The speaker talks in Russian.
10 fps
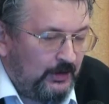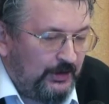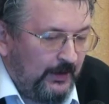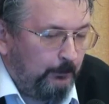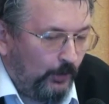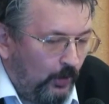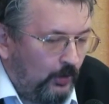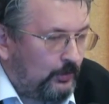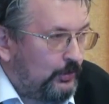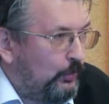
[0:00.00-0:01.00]

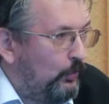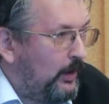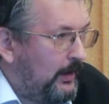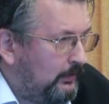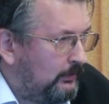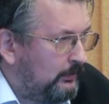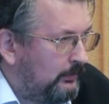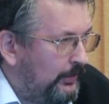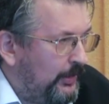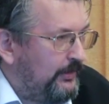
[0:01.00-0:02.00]
Тепло сухо –
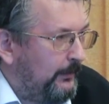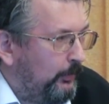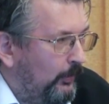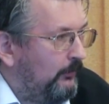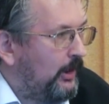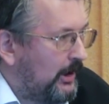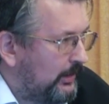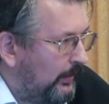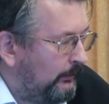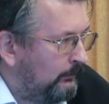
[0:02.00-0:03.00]
и тепло
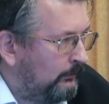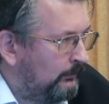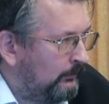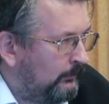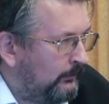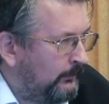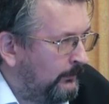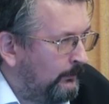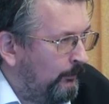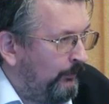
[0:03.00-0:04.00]
влажно.
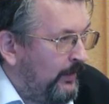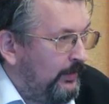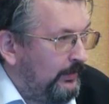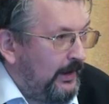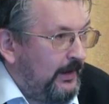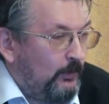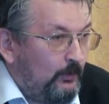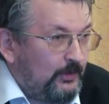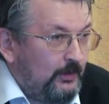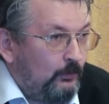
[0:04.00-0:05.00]
Таким
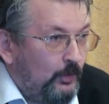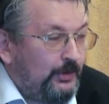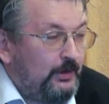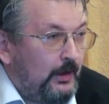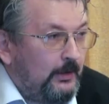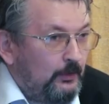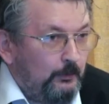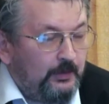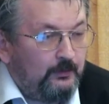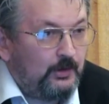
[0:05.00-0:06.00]
образом, очень хорошо
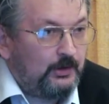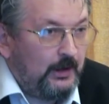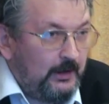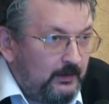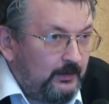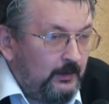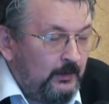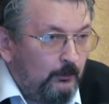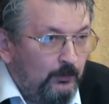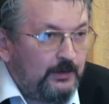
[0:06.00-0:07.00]
подтверждается
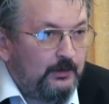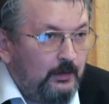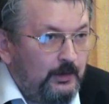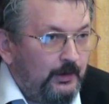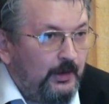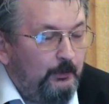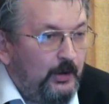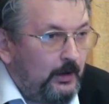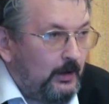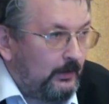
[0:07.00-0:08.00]
мысль Игоря
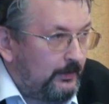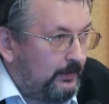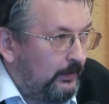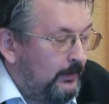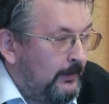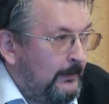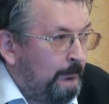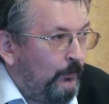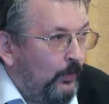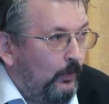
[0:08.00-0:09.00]
Михайловича
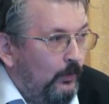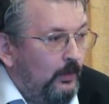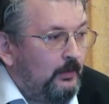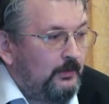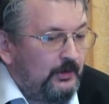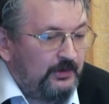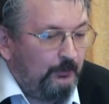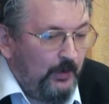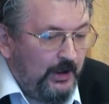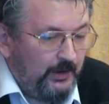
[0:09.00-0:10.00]
о
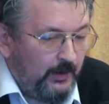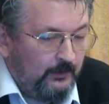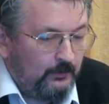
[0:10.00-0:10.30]
смене